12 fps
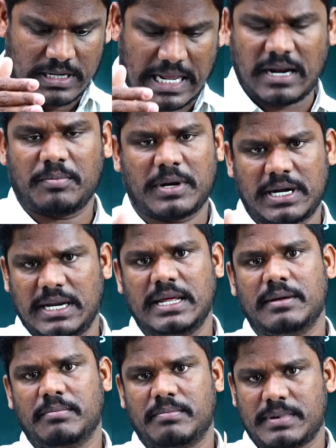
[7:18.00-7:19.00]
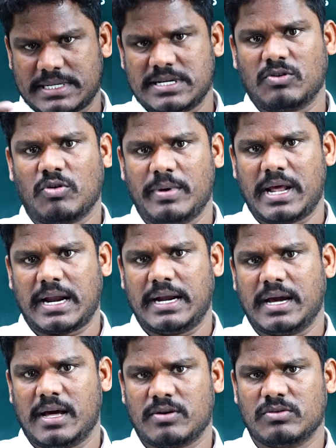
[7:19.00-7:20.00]
నల్లపరెడ్డి ప్రసన్న కుమార్
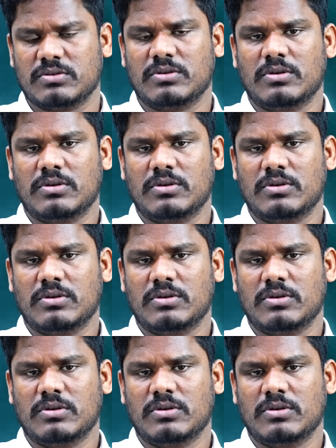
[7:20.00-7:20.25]
రెడ్డి గారు